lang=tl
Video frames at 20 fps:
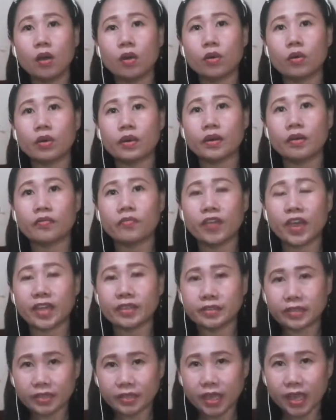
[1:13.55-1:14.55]
or
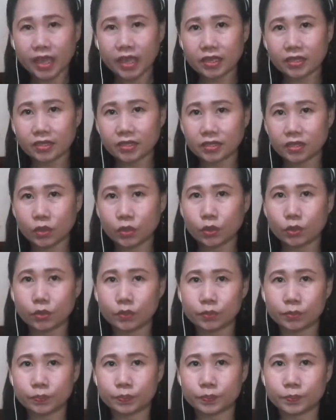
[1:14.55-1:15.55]
fences, yung
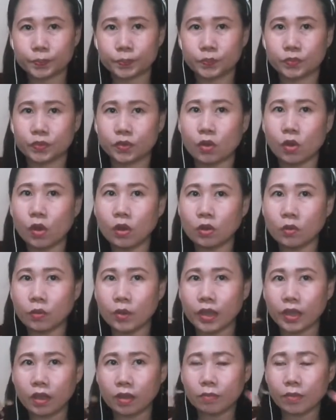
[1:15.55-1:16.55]

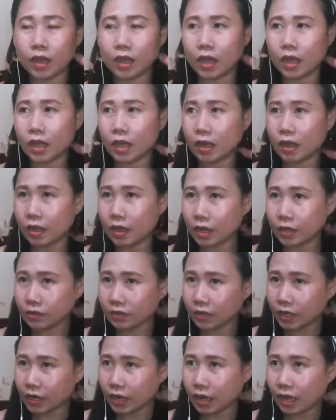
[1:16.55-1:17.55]
hallway, mga ano
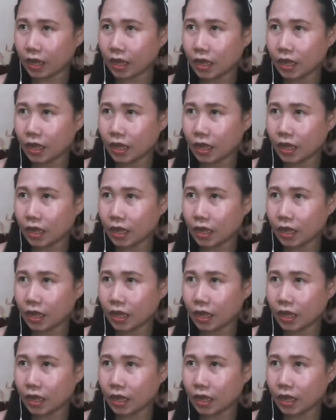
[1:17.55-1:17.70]
nila,